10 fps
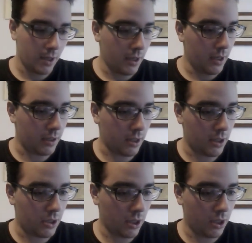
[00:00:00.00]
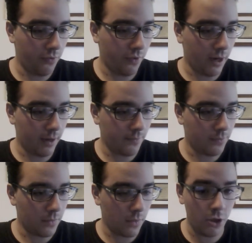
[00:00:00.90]
E 13 anni fa
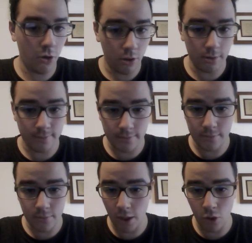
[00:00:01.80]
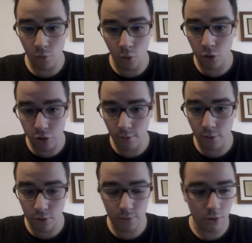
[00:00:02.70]
io ero molto
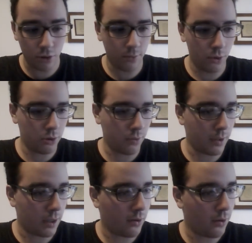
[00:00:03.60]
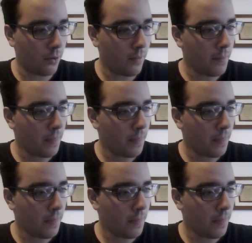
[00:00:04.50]
molto molto molto piccolo